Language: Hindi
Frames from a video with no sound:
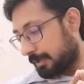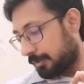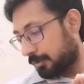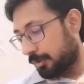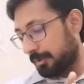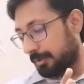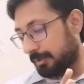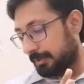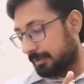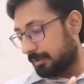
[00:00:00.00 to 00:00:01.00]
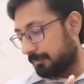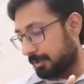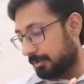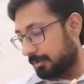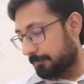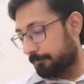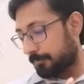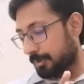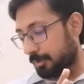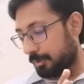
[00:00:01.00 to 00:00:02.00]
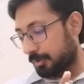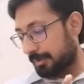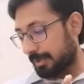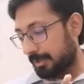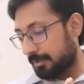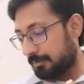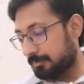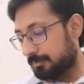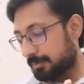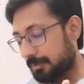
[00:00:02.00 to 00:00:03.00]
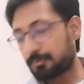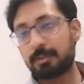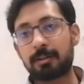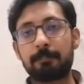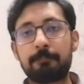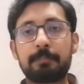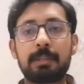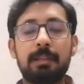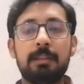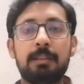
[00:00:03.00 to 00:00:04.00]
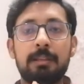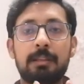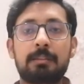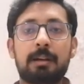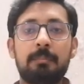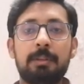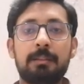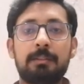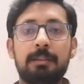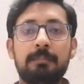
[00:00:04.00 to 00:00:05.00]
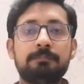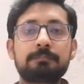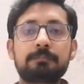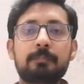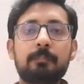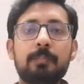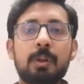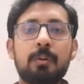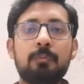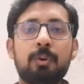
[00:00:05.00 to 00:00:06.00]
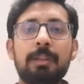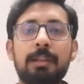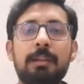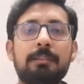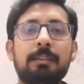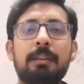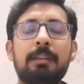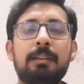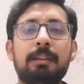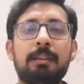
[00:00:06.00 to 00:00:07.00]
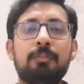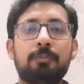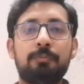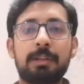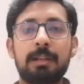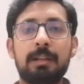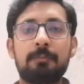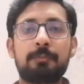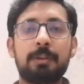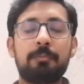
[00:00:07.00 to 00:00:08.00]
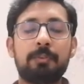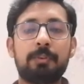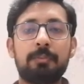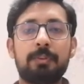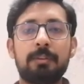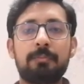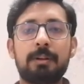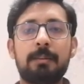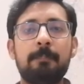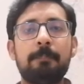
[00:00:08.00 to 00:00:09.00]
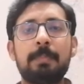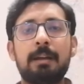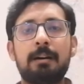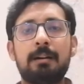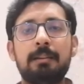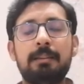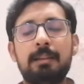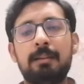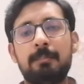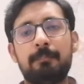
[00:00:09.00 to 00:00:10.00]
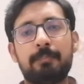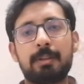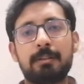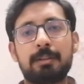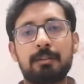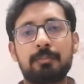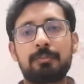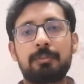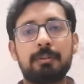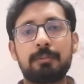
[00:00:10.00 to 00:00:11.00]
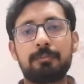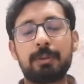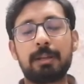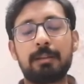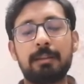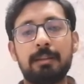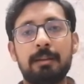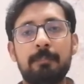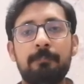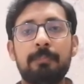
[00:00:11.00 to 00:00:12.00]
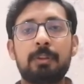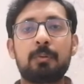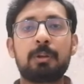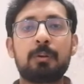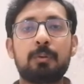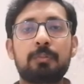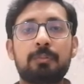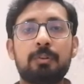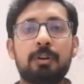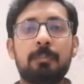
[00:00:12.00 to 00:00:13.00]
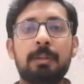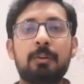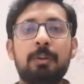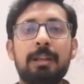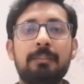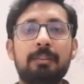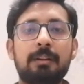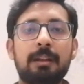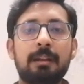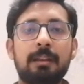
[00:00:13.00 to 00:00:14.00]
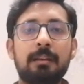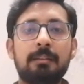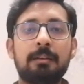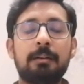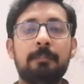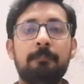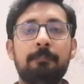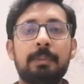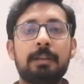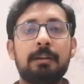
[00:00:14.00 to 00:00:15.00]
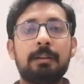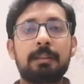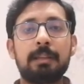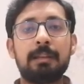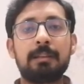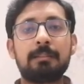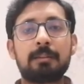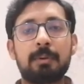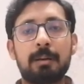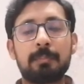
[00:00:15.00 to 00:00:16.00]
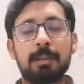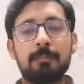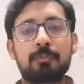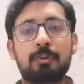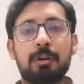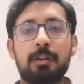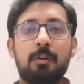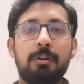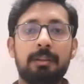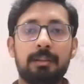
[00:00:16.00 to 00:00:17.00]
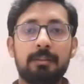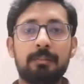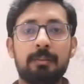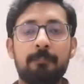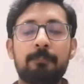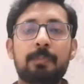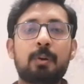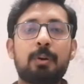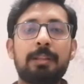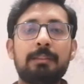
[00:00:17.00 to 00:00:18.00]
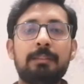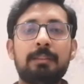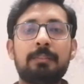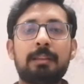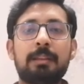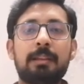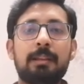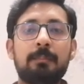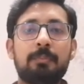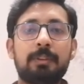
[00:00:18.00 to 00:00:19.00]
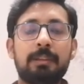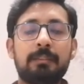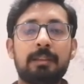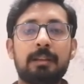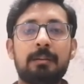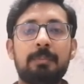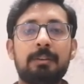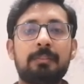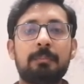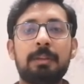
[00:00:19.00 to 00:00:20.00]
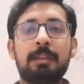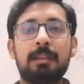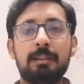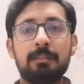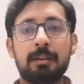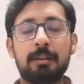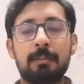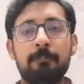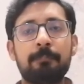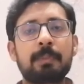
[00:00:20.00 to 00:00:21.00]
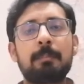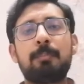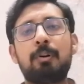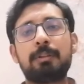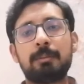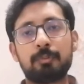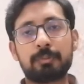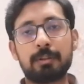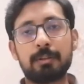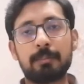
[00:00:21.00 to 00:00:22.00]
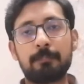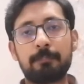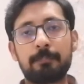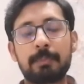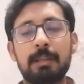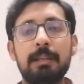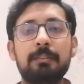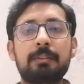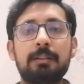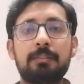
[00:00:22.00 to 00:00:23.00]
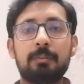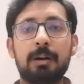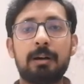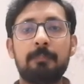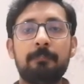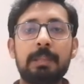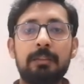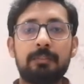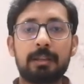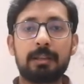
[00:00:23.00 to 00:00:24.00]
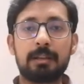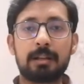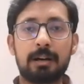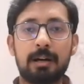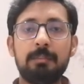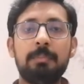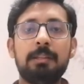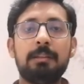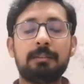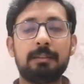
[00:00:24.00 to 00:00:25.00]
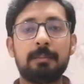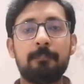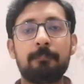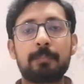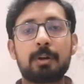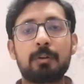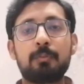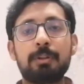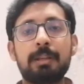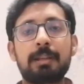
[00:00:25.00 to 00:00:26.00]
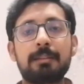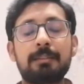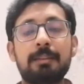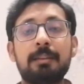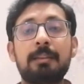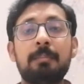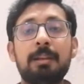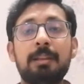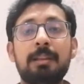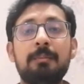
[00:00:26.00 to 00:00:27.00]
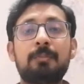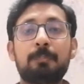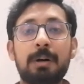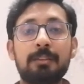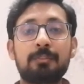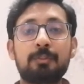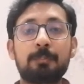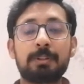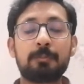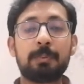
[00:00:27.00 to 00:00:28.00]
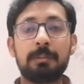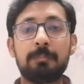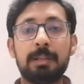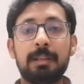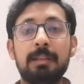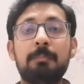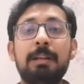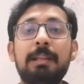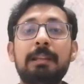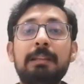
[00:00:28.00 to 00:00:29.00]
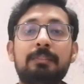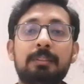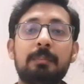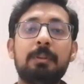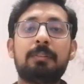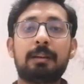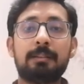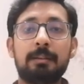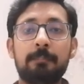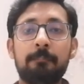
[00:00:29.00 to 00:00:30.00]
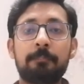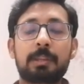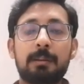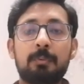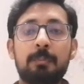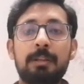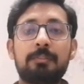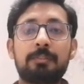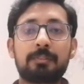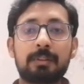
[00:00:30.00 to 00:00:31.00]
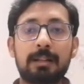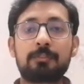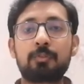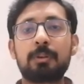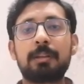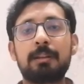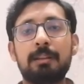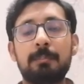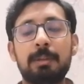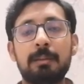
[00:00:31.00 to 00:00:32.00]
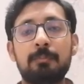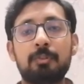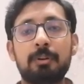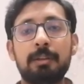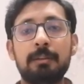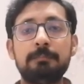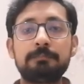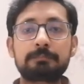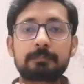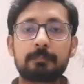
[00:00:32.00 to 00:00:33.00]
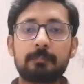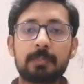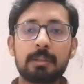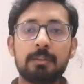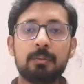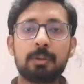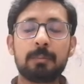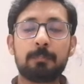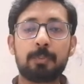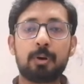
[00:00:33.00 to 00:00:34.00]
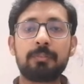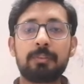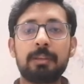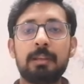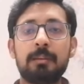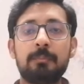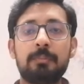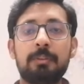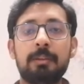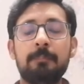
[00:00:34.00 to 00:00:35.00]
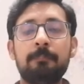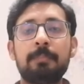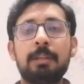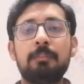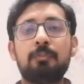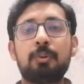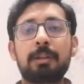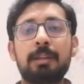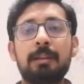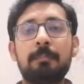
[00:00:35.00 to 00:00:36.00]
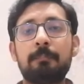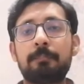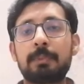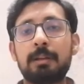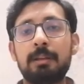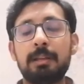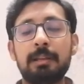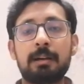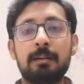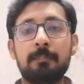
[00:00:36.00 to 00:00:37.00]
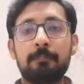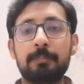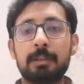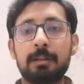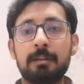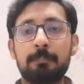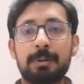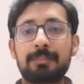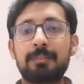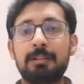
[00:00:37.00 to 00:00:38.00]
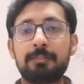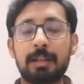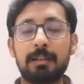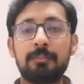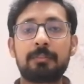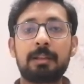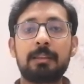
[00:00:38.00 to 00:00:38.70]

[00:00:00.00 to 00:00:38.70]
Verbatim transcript: रॉड गिलमर और एलन थेचर ये किताब लिखते हैं और वो ये कहते हैं कि ये जो फिगर है 555 का ये दरुस्त फिगर नहीं है क्योंकि उस दौर में कोई ऐसा डाटा ही नहीं था कि इनकी तमाम गेम्स को रिकॉर्ड किया जाए और इतनी ज़्यादा गेम्स इतने कम अरसे में खेली जाना बहुत ही मुश्किल है इसका जवाब जंगीर हान भी देते हैं और वो ये कहते हैं कि मेरी गेम्स 555 भी नहीं बल्कि इससे भी ज़्यादा हैं कमोबेश 700 के करीब गेम्स होंगी क्योंकि बहुत सी गेम्स थी जो कि इनका पर्सनल चैलेंज था